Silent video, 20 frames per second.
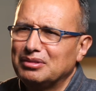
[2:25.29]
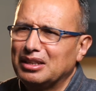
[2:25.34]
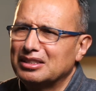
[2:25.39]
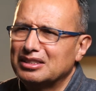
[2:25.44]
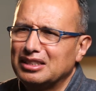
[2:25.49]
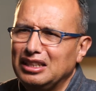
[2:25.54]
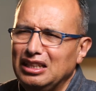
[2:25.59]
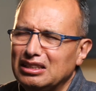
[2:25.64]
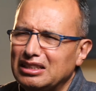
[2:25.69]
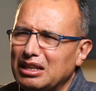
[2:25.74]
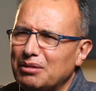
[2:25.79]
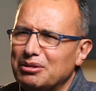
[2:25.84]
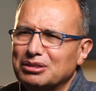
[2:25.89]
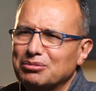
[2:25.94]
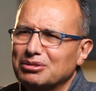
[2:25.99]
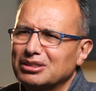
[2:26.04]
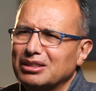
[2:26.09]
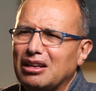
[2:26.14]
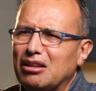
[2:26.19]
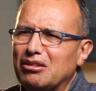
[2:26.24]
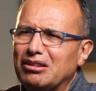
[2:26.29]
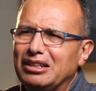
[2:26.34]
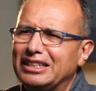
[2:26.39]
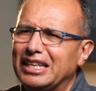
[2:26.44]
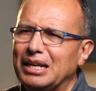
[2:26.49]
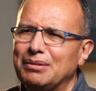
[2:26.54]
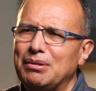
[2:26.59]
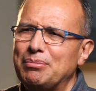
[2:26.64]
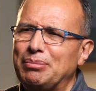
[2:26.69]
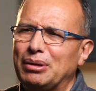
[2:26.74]
sí, tal vez hemos hablado del
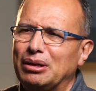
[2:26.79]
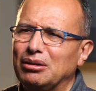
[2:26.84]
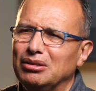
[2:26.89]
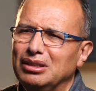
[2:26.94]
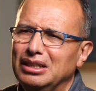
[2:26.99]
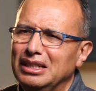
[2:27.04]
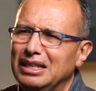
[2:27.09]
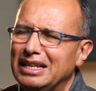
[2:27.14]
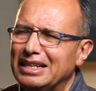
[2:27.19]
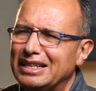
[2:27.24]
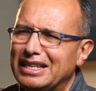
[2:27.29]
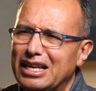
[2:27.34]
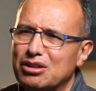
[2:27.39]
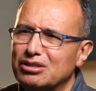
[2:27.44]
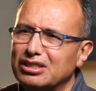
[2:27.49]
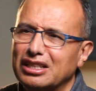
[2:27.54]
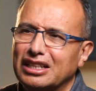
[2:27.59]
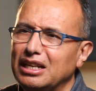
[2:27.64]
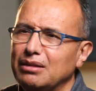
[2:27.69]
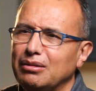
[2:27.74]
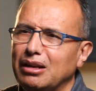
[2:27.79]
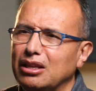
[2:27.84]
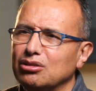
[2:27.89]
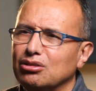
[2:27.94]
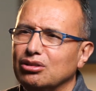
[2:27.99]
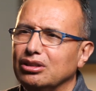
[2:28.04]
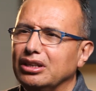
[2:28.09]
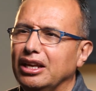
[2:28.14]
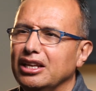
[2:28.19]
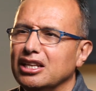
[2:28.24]
tema, pero quiero seguir hablando
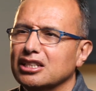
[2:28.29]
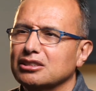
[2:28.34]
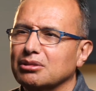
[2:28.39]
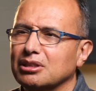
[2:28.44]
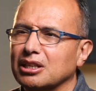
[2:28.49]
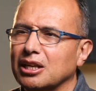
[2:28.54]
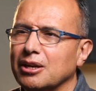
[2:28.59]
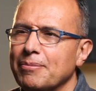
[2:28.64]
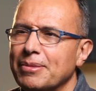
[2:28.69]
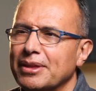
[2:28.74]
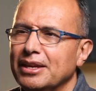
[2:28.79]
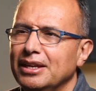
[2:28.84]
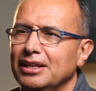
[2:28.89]
con ellas, ¿verdad?